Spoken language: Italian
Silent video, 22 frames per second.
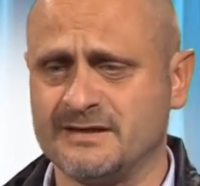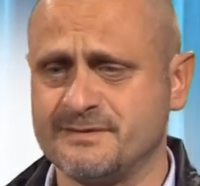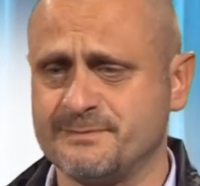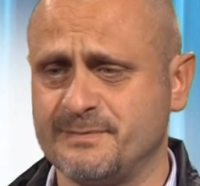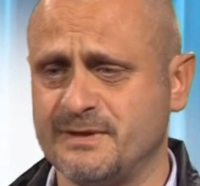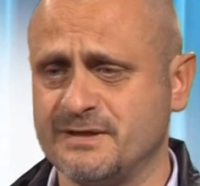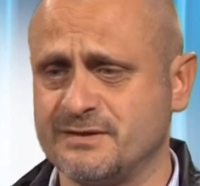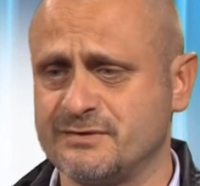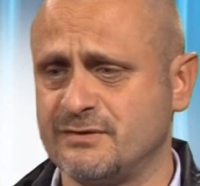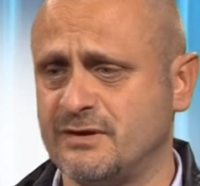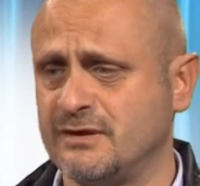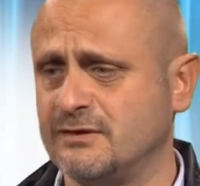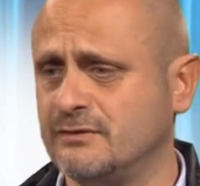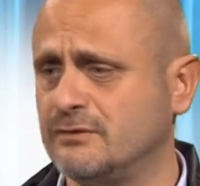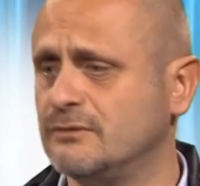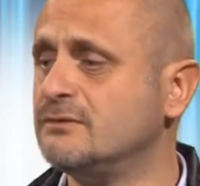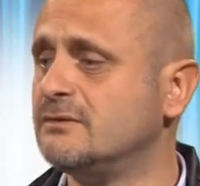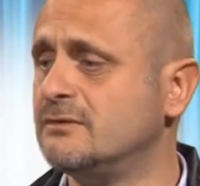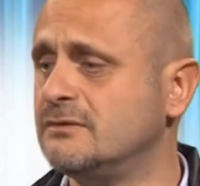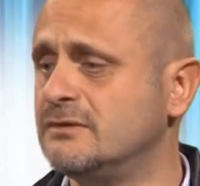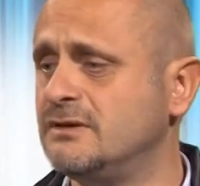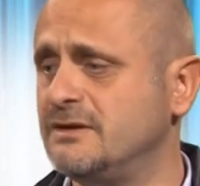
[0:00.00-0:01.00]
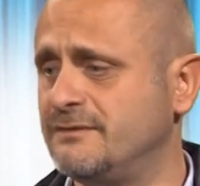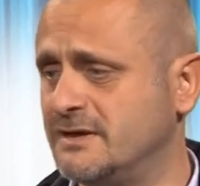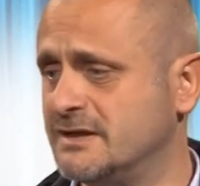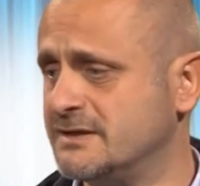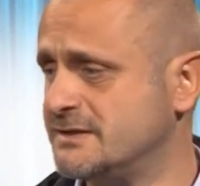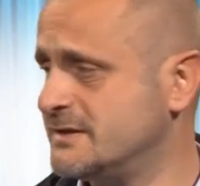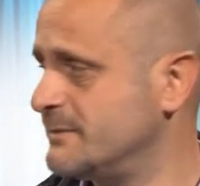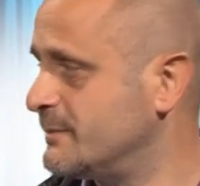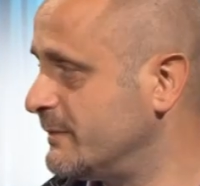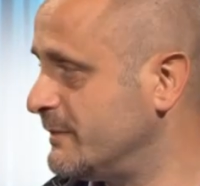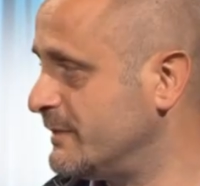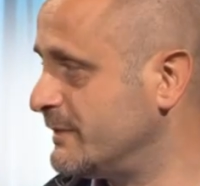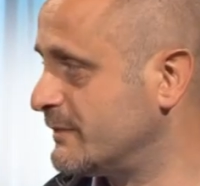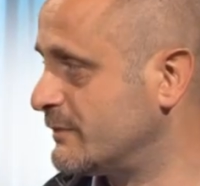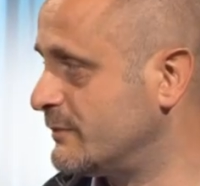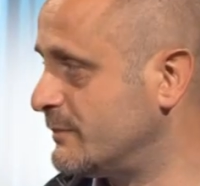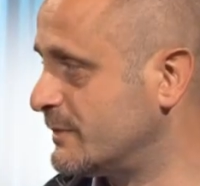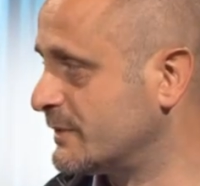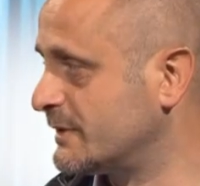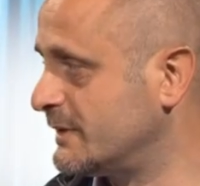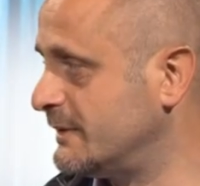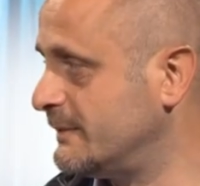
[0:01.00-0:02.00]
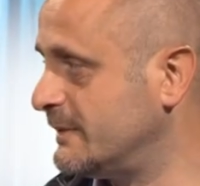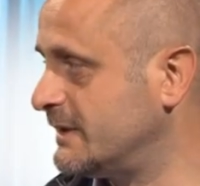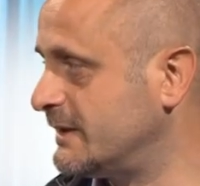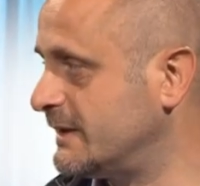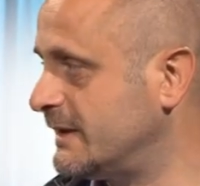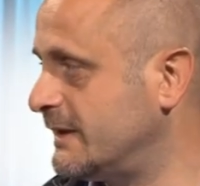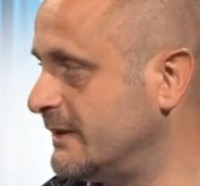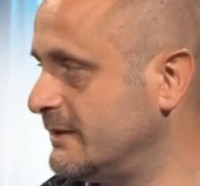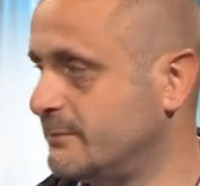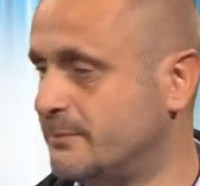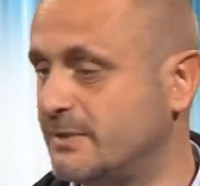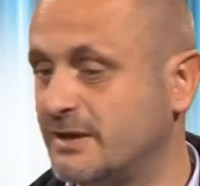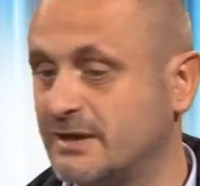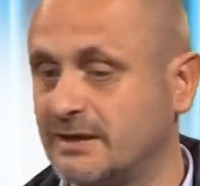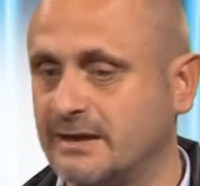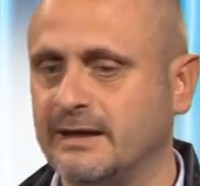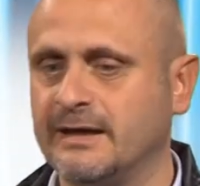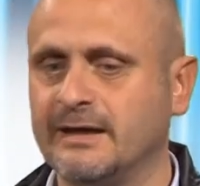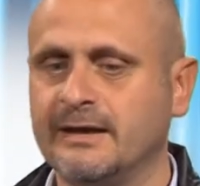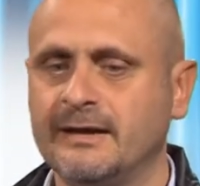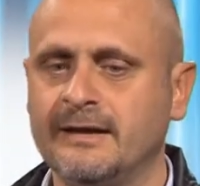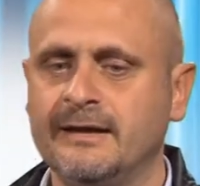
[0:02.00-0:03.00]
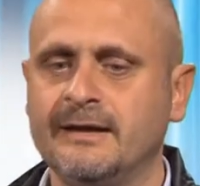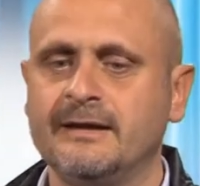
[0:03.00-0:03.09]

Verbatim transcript: spesso hanno diversi problemi comportamentali perché